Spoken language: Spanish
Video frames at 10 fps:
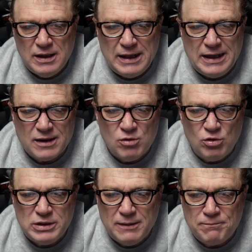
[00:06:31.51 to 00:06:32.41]
En la
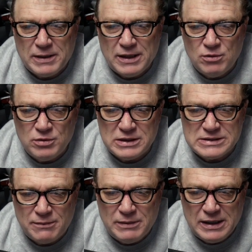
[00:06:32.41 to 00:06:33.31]
colonia Prado de
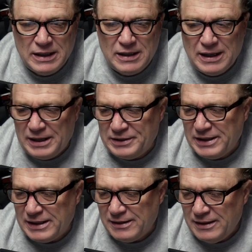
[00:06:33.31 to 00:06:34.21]
San Miguel
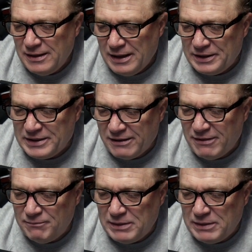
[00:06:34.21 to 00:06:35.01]
anda, andaba